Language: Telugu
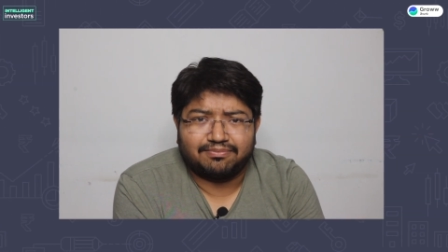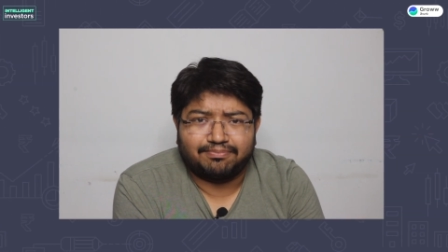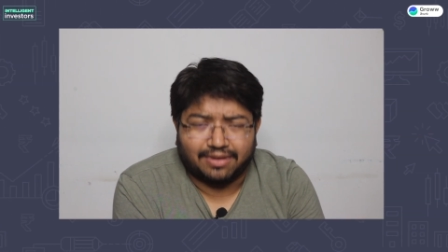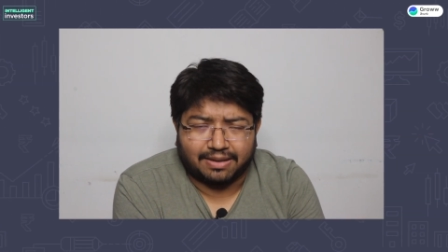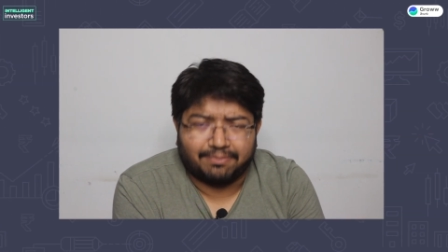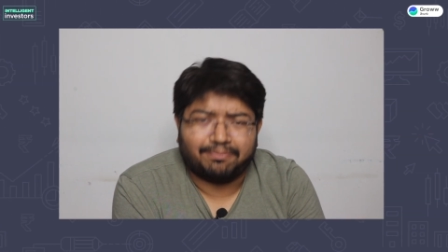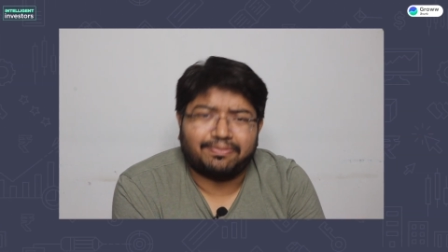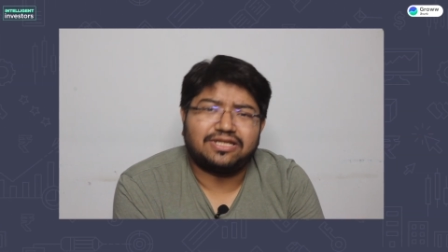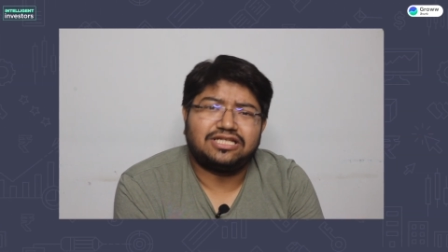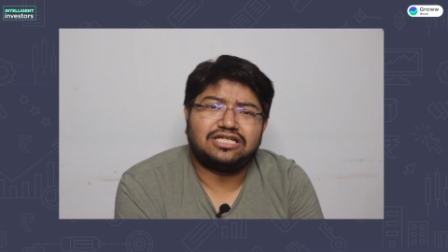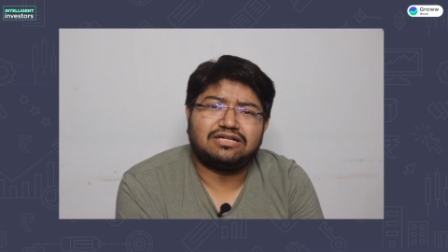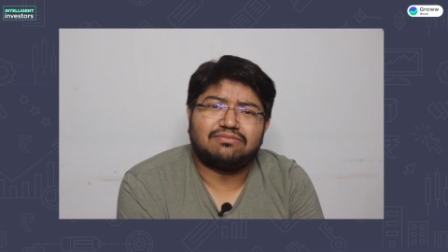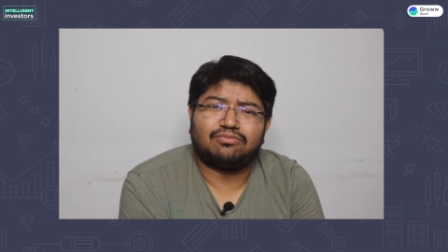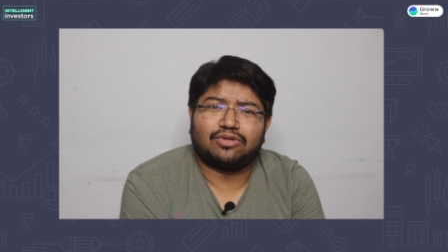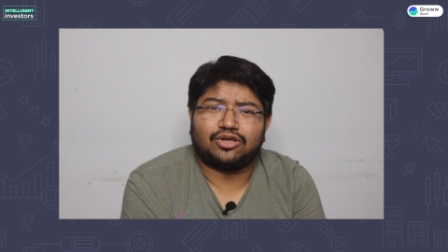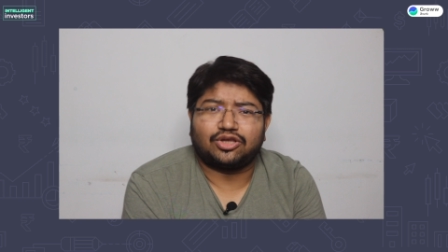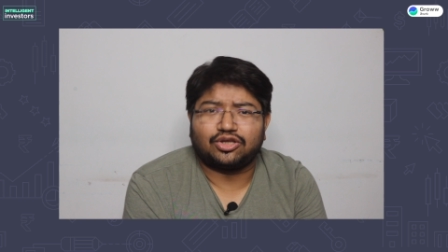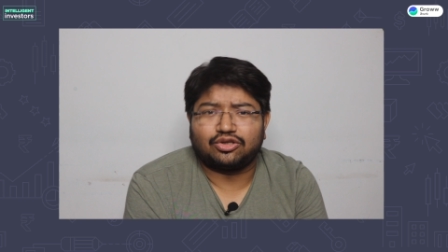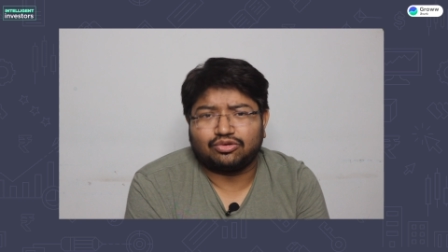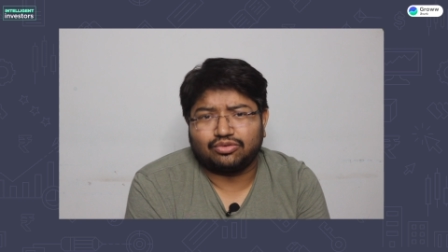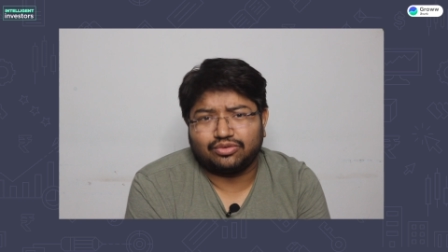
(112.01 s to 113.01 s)
ప్రపంచం
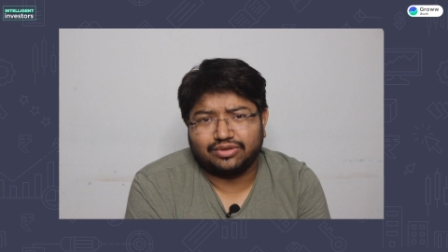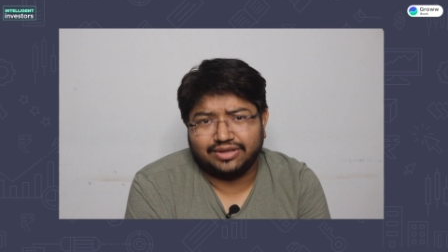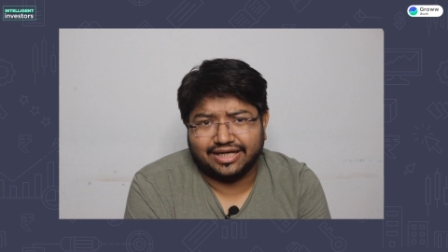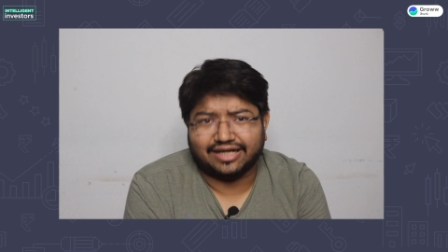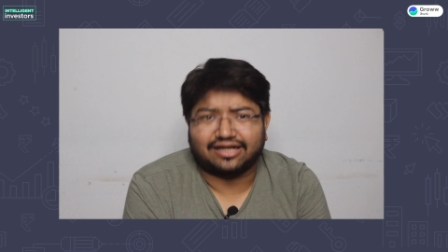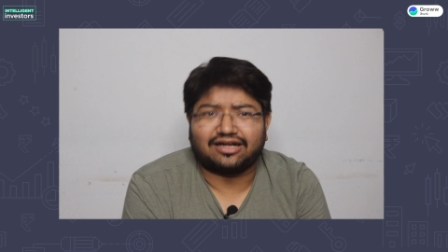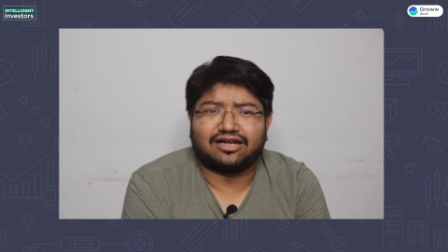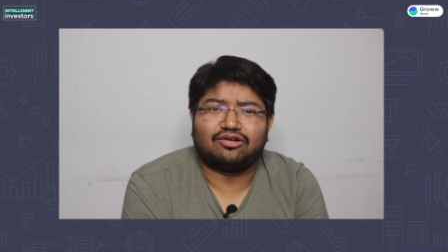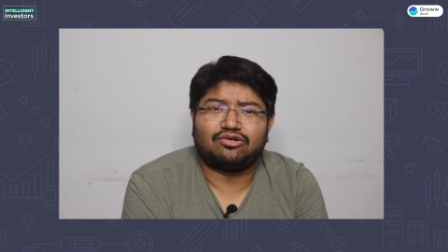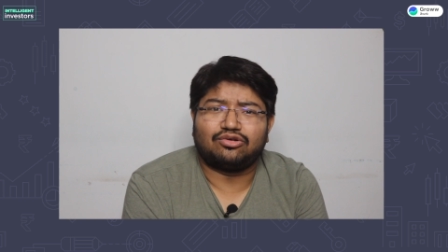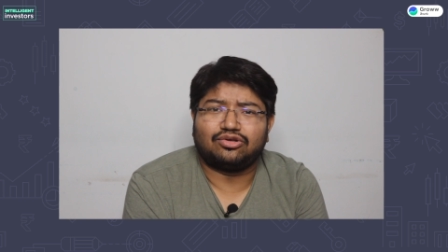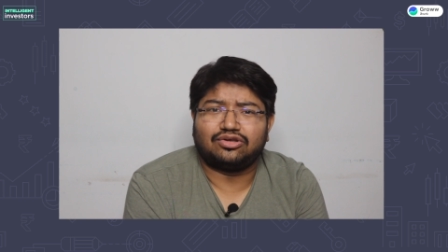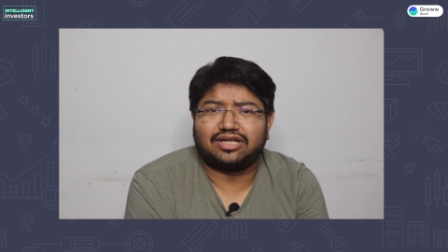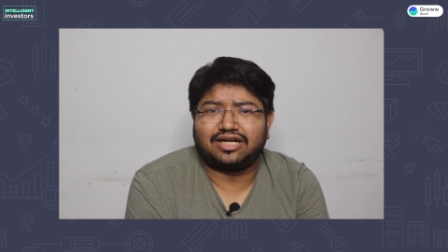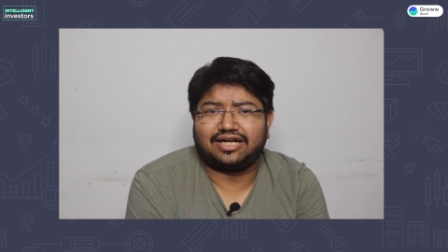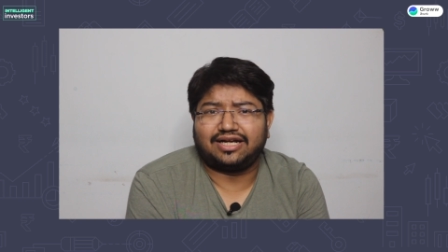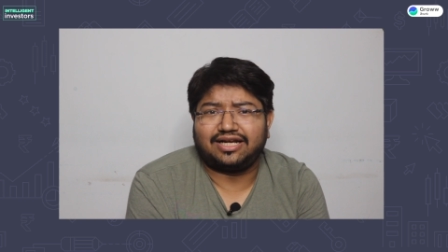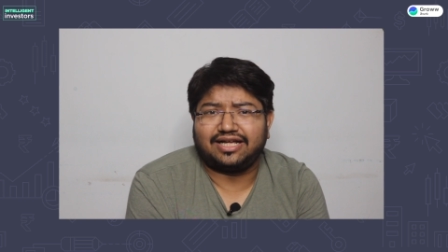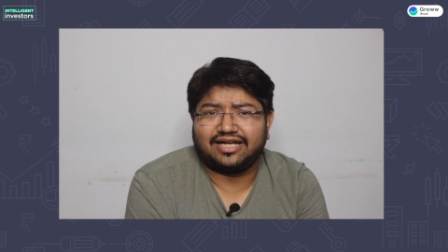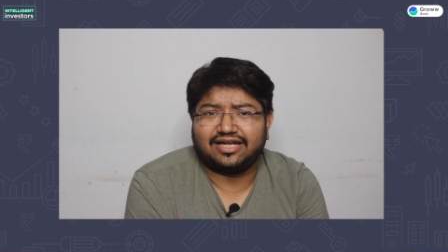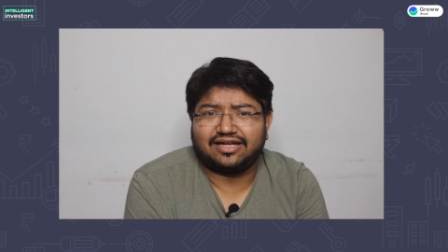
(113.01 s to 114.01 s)
మొత్తం ఎట్లా
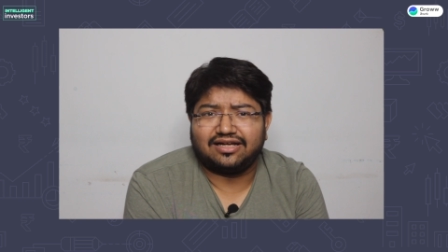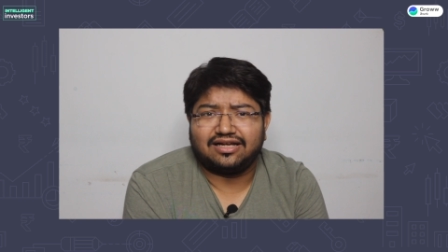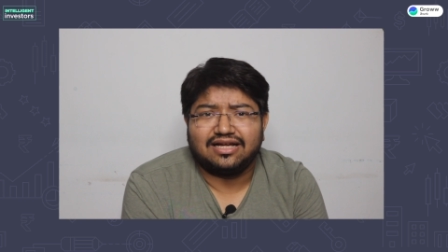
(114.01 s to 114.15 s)
అవుతుందంటే